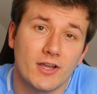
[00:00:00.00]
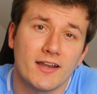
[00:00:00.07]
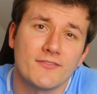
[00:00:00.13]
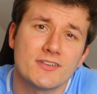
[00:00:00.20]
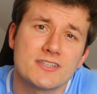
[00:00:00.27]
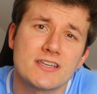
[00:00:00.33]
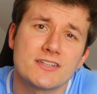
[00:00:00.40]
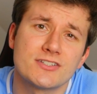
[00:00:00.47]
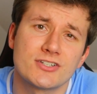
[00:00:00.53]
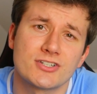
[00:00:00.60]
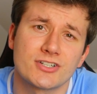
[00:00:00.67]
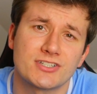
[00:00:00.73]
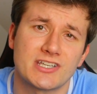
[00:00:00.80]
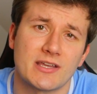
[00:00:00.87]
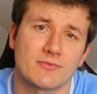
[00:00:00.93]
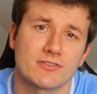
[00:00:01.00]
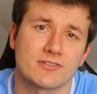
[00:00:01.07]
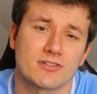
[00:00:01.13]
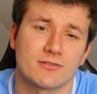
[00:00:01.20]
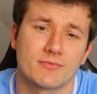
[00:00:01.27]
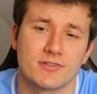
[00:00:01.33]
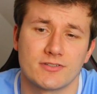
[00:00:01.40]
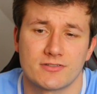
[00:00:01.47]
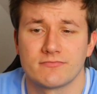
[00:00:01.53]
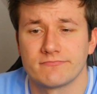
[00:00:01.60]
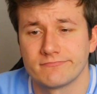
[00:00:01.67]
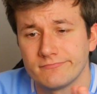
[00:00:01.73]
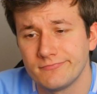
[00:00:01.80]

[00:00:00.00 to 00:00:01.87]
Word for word: No ale widzieliście, że chciałem to zrobić.